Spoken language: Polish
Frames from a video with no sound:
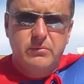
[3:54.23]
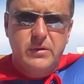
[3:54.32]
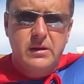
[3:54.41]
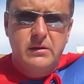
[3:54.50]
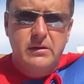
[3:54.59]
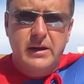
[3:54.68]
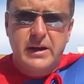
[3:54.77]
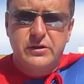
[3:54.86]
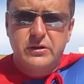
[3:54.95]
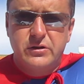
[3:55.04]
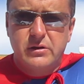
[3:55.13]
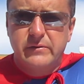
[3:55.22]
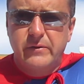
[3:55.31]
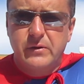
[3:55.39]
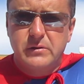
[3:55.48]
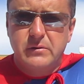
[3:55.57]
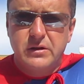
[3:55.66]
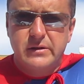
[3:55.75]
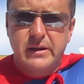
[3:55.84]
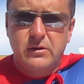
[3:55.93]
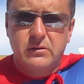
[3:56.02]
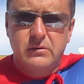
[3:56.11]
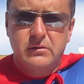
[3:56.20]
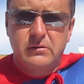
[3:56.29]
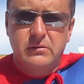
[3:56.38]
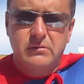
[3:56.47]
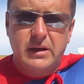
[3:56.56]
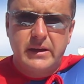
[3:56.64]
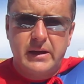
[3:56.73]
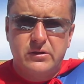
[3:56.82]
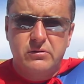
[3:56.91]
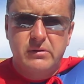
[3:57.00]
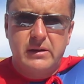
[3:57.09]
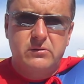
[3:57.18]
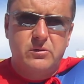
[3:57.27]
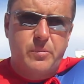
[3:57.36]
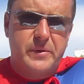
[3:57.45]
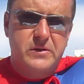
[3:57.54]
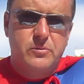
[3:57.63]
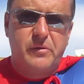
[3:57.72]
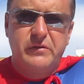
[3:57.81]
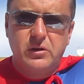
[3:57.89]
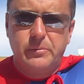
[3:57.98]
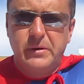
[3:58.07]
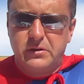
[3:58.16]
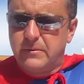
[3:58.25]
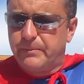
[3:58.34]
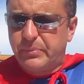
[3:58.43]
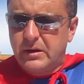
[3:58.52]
I nie każdy ksiądz wywiązuje się z tego tak, jak, jak to po prostu powinno być.